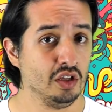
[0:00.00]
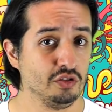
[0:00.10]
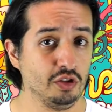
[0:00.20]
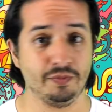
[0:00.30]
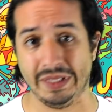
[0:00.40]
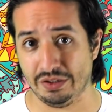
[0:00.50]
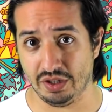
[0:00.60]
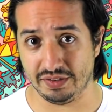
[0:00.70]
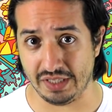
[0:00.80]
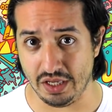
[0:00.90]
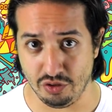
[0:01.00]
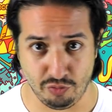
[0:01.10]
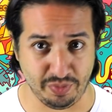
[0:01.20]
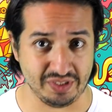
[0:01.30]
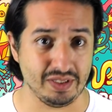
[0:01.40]
Su esbelto
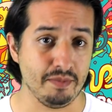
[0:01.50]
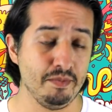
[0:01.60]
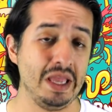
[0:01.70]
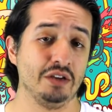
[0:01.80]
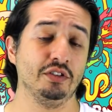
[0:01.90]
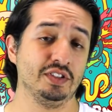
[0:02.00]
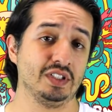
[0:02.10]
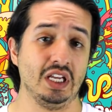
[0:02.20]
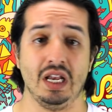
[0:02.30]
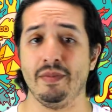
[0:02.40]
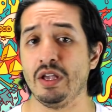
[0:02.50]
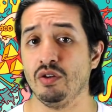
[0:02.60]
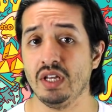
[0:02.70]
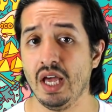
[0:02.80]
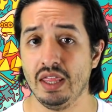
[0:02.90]
diseño pesa menos que la
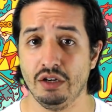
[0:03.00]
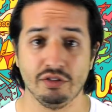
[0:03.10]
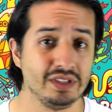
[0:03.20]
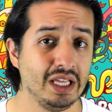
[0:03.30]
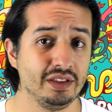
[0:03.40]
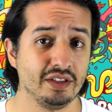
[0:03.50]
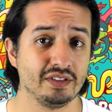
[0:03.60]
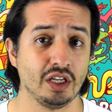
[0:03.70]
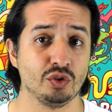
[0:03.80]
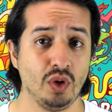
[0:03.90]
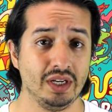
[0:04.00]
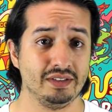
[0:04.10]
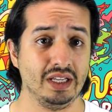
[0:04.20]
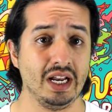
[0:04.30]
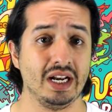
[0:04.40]
mayoría de los landers
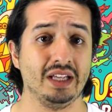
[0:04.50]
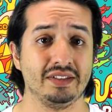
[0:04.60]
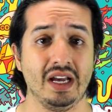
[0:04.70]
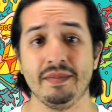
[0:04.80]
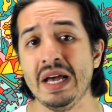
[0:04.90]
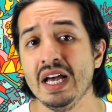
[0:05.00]
actuales de la NASA,